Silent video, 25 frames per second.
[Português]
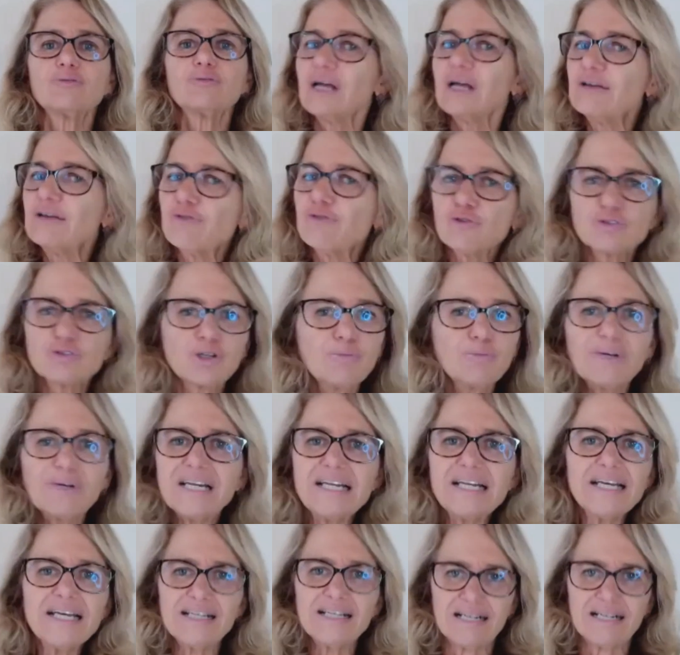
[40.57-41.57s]
evolução
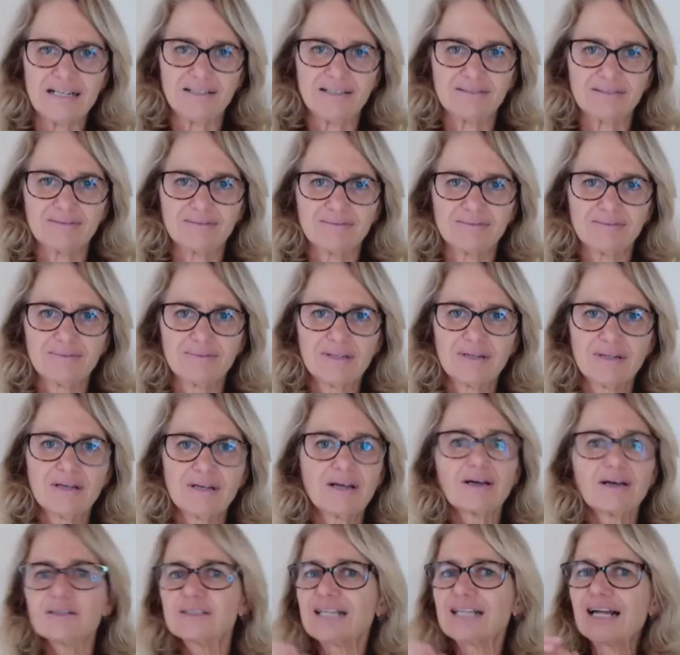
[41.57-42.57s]
benigna,
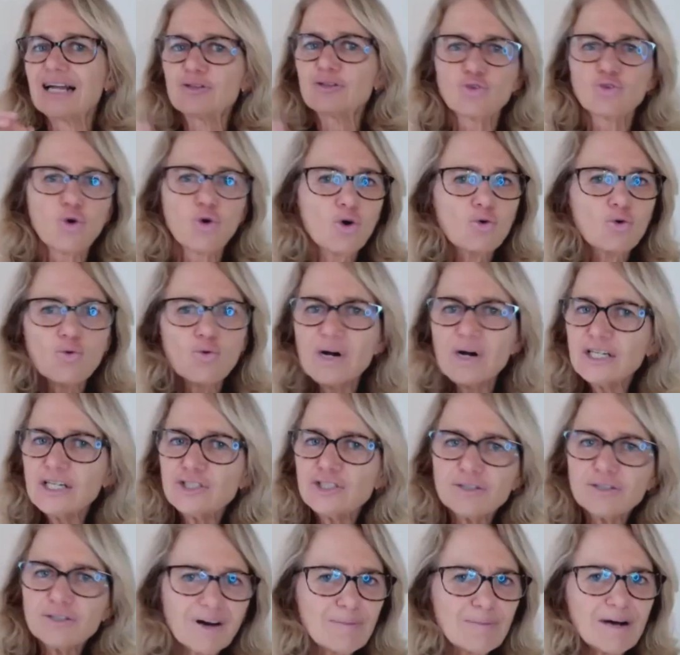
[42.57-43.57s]
é, tratou com
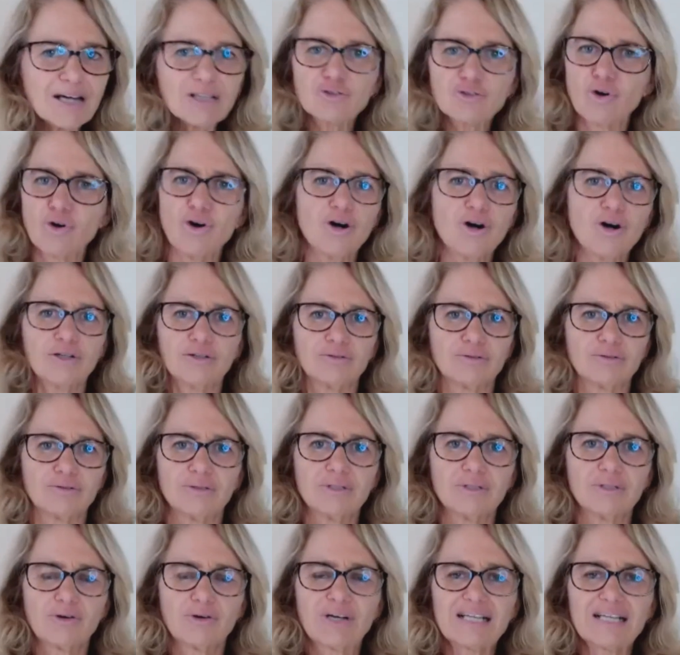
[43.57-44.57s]
anti-inflamatório,
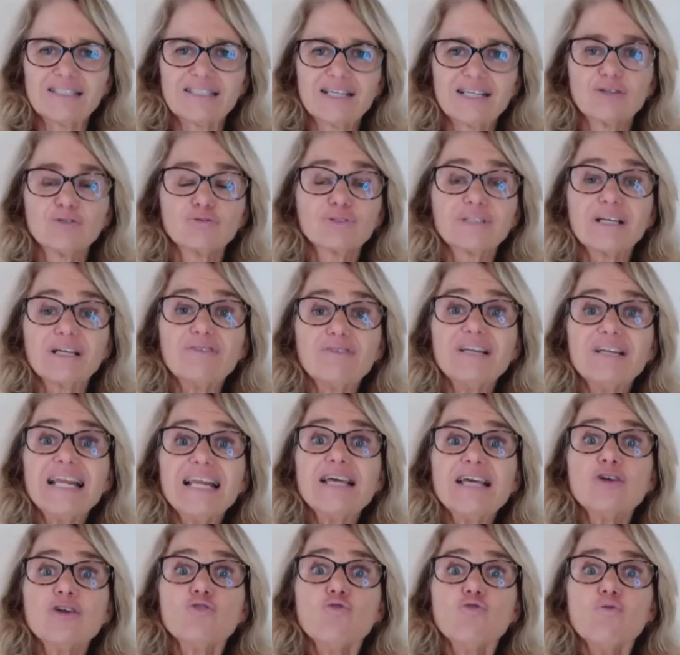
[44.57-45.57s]
quer dizer, não teve
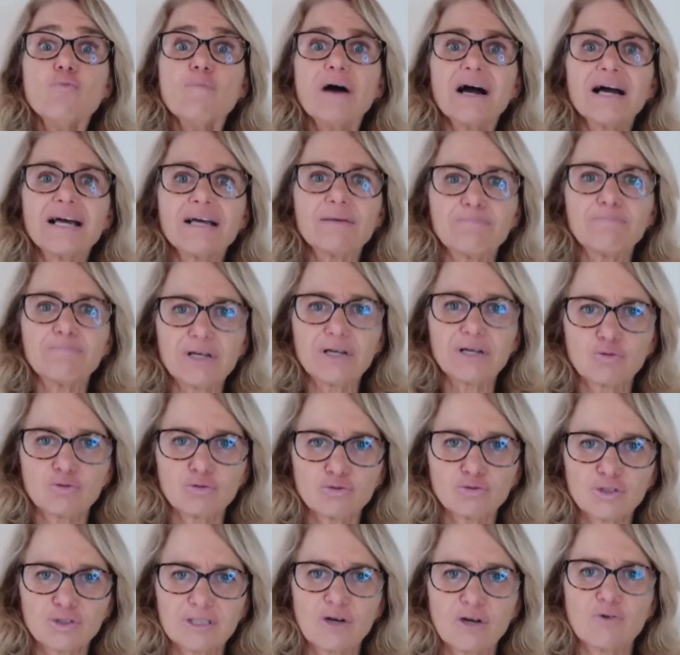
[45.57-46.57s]
nenhuma
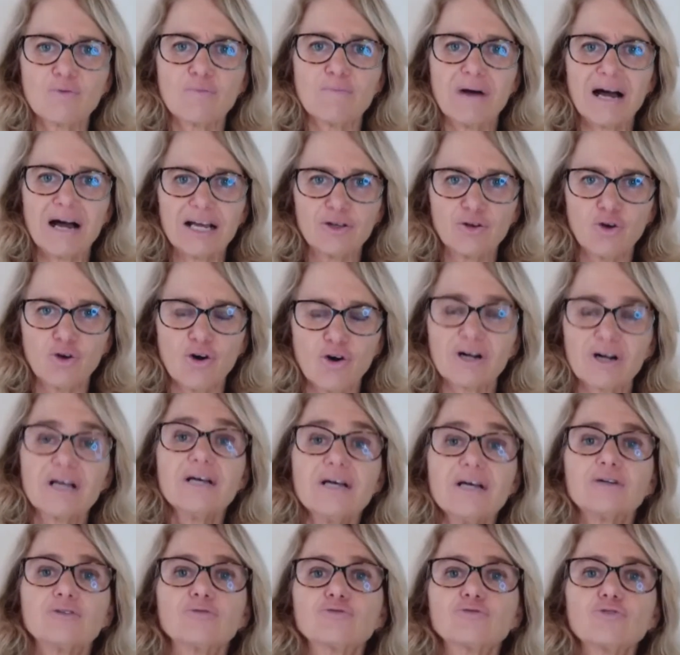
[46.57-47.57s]
repercussão maior,
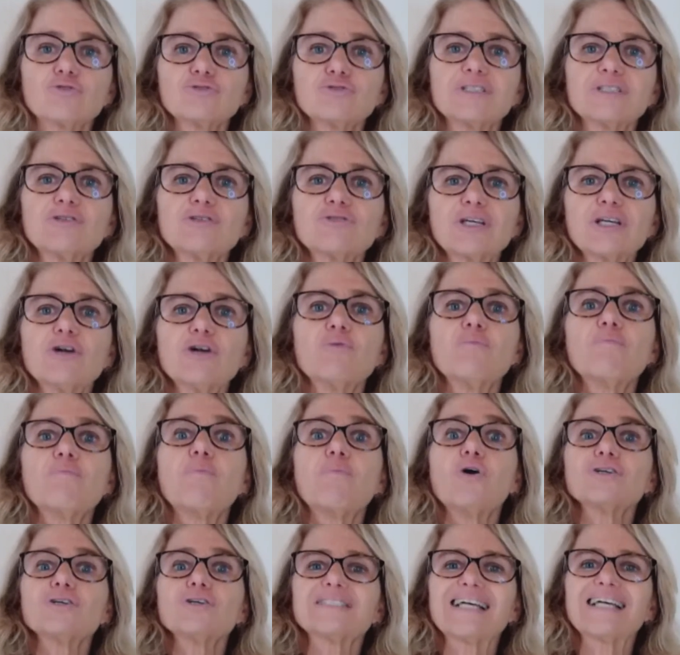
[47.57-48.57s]
não estou dizendo que não
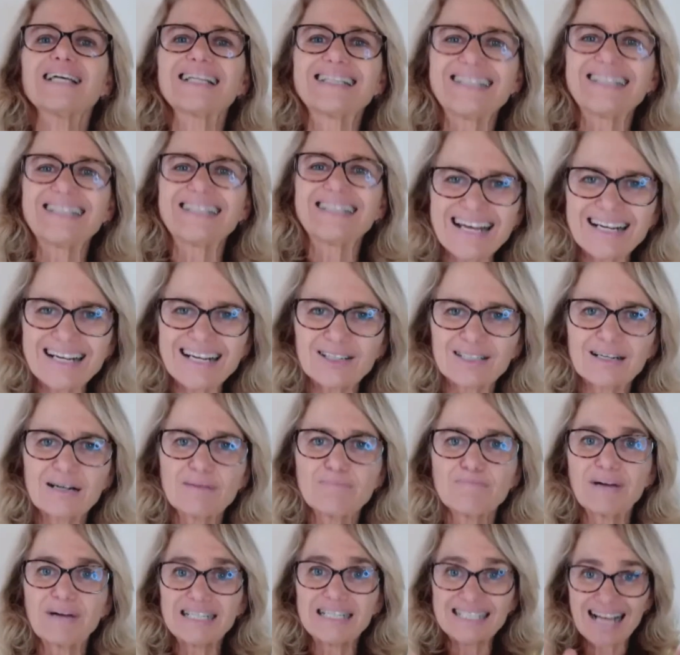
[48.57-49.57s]
possa ter,
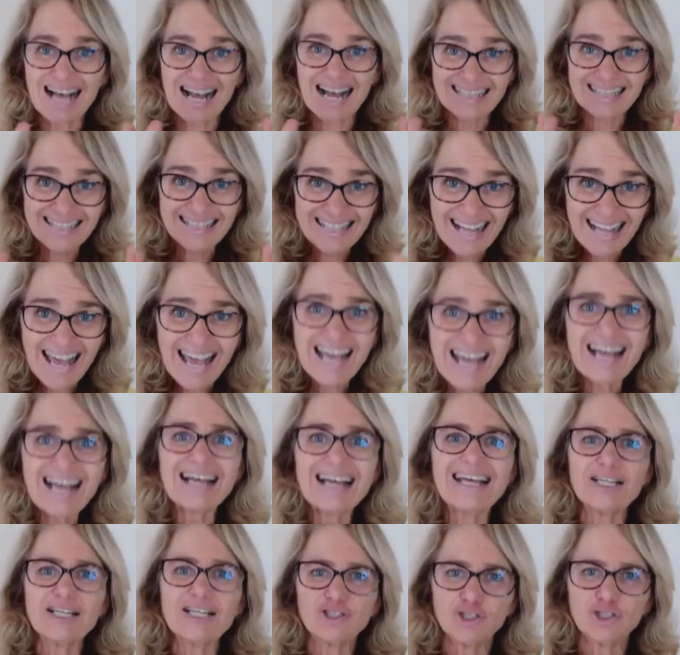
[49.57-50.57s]
mas
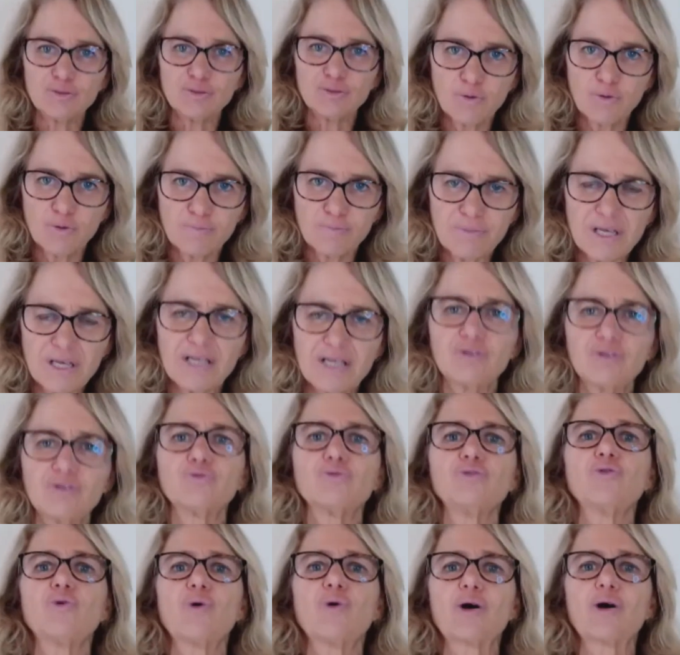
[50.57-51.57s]
até este
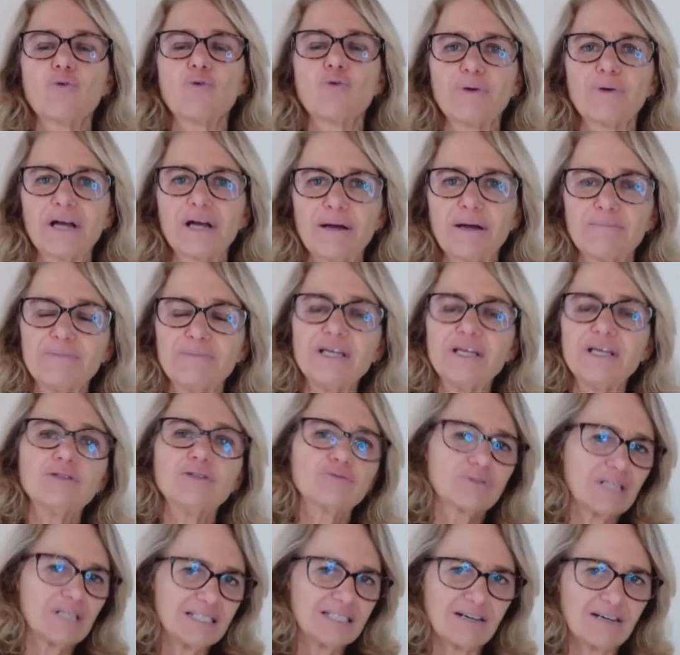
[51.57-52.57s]
momento e o
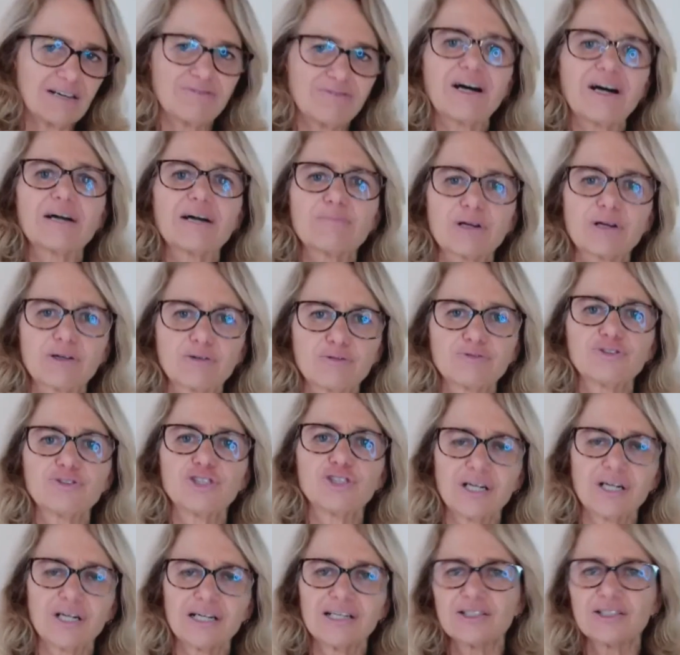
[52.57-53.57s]
acompanhamento dessa
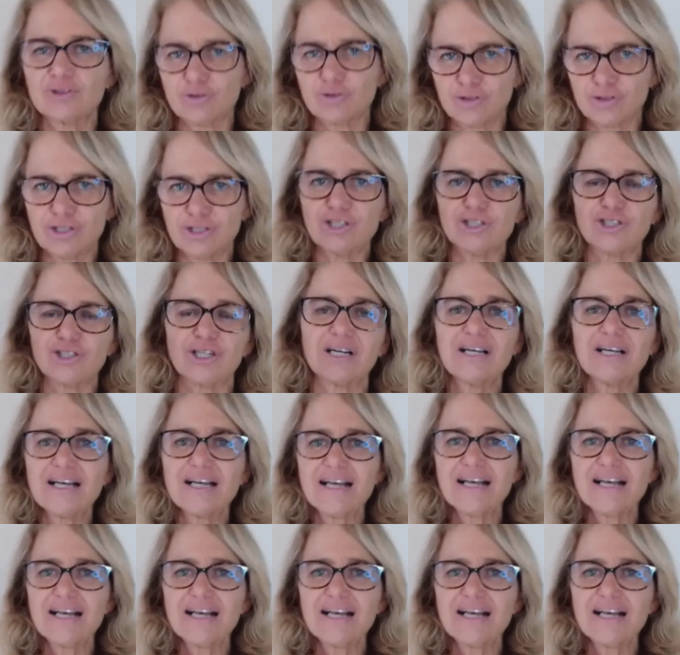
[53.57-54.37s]
farmacovigilância, ou seja,